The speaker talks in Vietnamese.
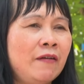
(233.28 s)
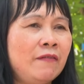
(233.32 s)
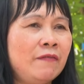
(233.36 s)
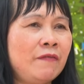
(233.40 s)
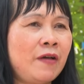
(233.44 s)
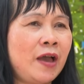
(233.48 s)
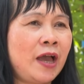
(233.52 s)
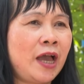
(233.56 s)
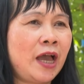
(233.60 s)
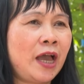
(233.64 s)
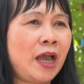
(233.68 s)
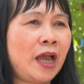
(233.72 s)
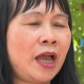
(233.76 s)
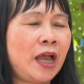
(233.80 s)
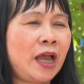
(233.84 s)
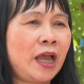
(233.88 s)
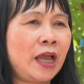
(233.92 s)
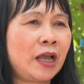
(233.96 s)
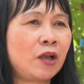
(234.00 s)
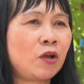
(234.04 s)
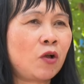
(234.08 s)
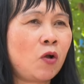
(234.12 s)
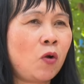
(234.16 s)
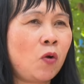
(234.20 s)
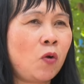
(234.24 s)
Và
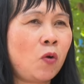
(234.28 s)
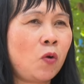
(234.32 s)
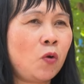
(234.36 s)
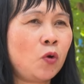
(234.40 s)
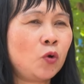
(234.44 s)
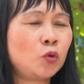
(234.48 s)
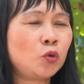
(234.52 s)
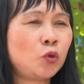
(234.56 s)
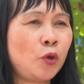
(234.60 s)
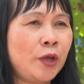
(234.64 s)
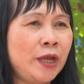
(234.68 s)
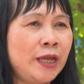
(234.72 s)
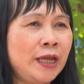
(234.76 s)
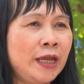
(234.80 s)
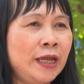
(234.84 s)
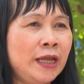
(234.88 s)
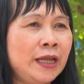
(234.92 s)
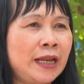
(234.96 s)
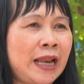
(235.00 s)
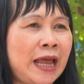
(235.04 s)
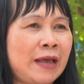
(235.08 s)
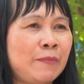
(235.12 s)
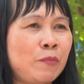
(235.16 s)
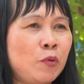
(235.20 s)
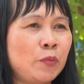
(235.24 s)
cô tuy
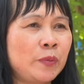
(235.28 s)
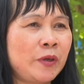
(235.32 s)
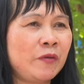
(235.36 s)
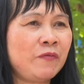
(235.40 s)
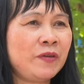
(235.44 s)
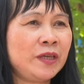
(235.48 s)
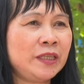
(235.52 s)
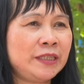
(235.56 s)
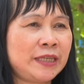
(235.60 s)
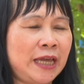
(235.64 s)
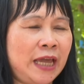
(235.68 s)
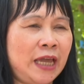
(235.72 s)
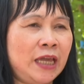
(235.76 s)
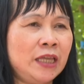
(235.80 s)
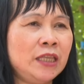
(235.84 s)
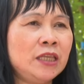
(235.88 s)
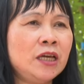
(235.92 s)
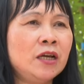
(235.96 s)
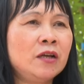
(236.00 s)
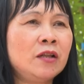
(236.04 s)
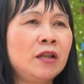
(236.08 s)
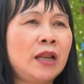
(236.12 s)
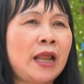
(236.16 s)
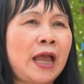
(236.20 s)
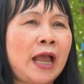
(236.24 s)
là một giáo viên trẻ
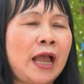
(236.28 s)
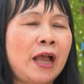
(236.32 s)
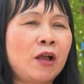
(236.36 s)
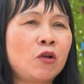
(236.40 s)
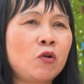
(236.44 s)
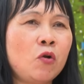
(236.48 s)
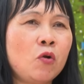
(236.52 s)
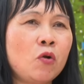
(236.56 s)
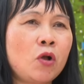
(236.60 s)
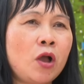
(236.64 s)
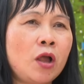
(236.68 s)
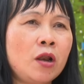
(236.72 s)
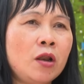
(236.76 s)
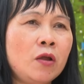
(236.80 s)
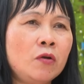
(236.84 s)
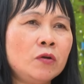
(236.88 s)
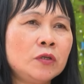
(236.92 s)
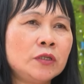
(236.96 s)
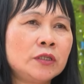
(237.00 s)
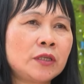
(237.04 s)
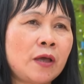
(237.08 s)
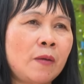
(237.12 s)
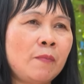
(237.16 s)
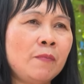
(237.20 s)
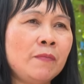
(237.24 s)
nhưng là cô có lối
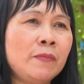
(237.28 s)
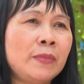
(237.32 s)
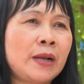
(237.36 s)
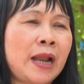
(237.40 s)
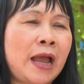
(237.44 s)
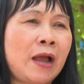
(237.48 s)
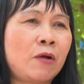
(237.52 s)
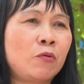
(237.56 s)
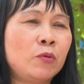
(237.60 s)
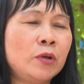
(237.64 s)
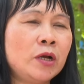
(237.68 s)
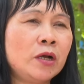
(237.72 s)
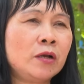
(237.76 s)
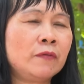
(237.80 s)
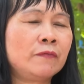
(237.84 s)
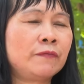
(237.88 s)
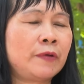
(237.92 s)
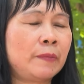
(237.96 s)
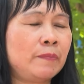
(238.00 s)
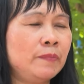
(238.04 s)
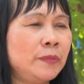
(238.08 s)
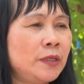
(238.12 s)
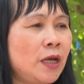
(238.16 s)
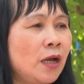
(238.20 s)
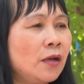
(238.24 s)
sống, đạo đức,
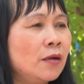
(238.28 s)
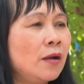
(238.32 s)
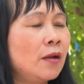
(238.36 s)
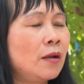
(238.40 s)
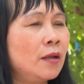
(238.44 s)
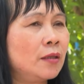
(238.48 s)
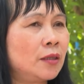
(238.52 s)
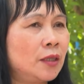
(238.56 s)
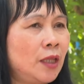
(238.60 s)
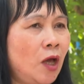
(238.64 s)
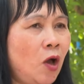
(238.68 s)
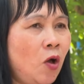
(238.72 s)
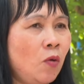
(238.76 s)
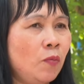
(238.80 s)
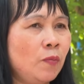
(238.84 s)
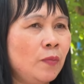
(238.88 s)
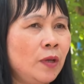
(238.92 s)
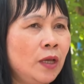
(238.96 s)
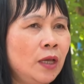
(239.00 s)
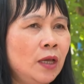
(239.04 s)
phẩm chất rất là tốt.